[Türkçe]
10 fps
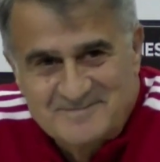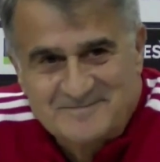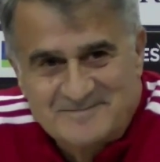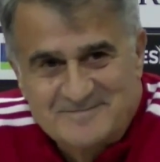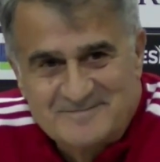
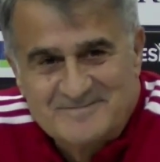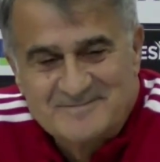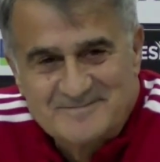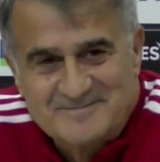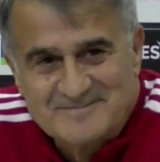Doğrudur.
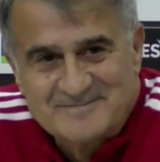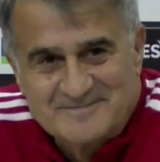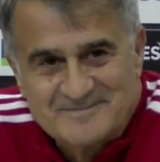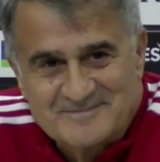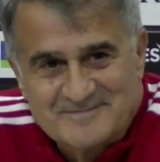E, sizin
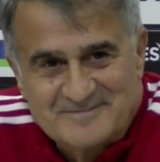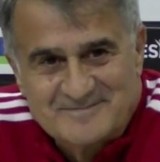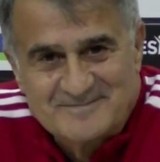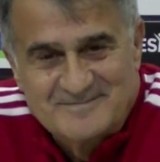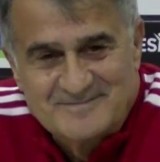bir
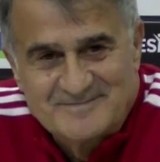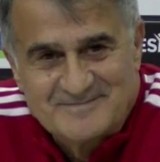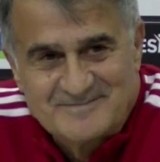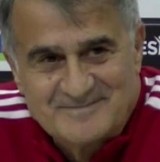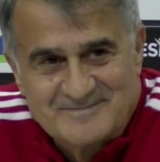temasınız olur mu?
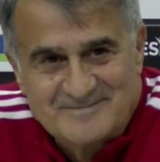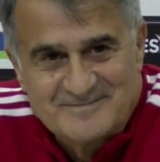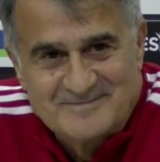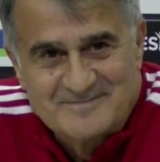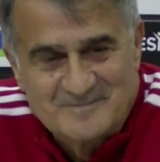Bununla ilgili
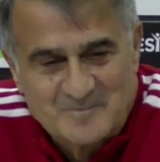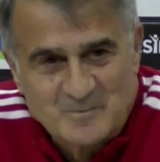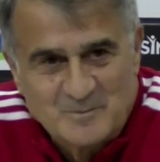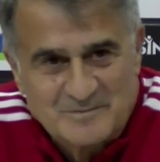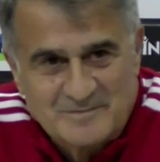
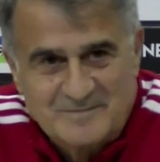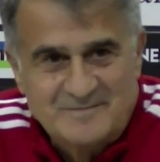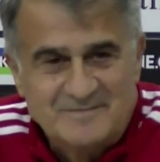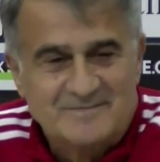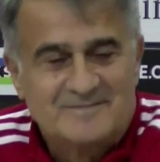planlamanız var mı?
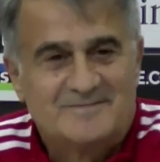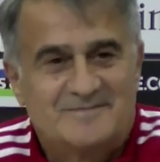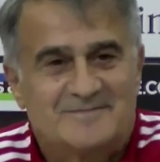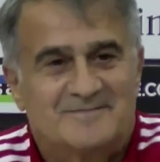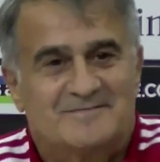Tabii ki bunu
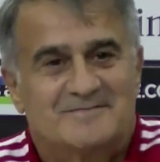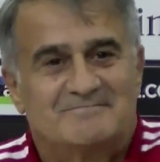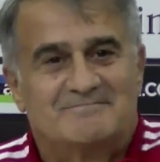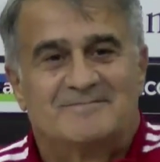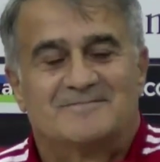mantık ve
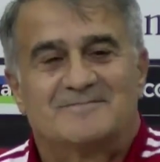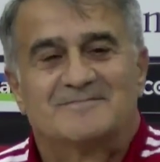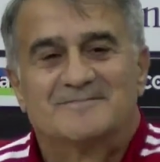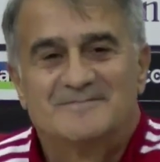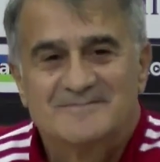mali çerçevede
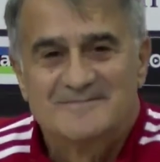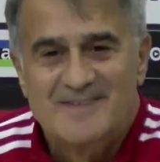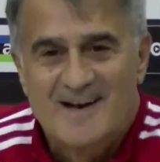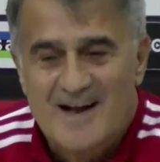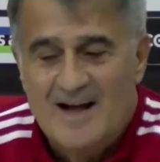soruyorum.
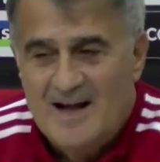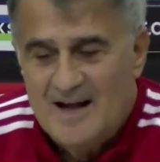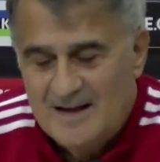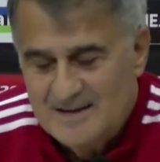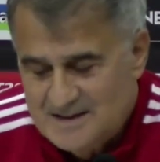
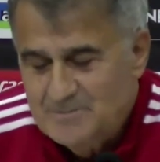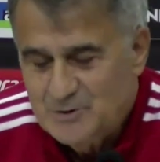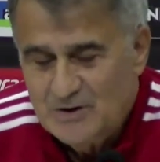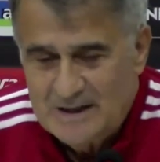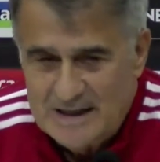E şimdi
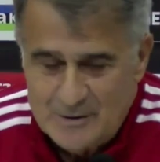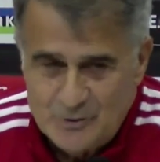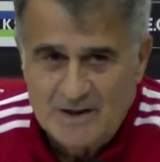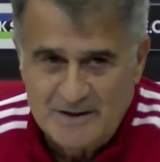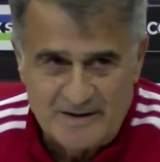şöyle yani
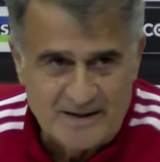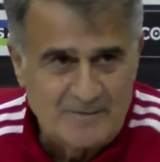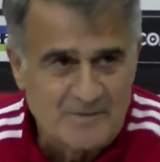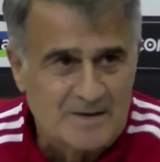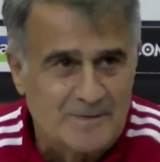şu andaki
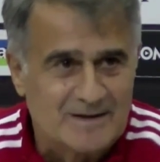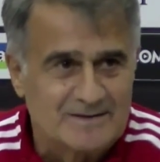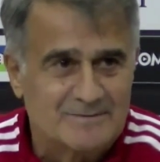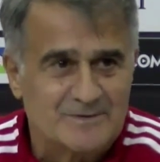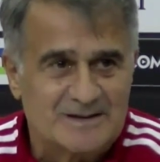rakamlara
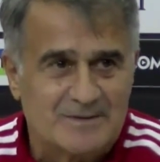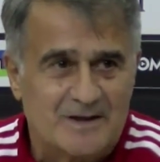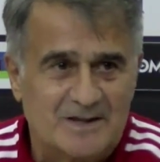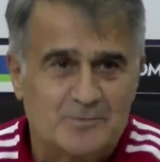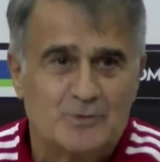baktığımız
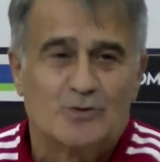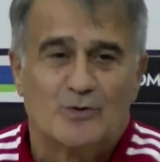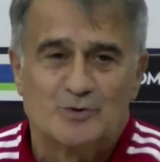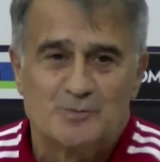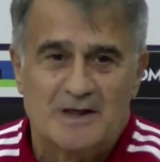zaman hiç bunu
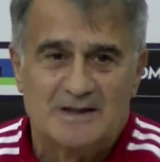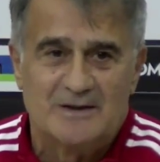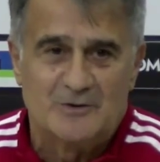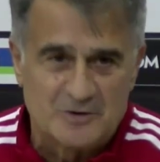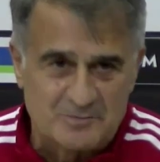konuşmaya
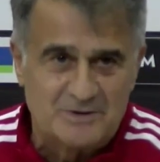gerek yok.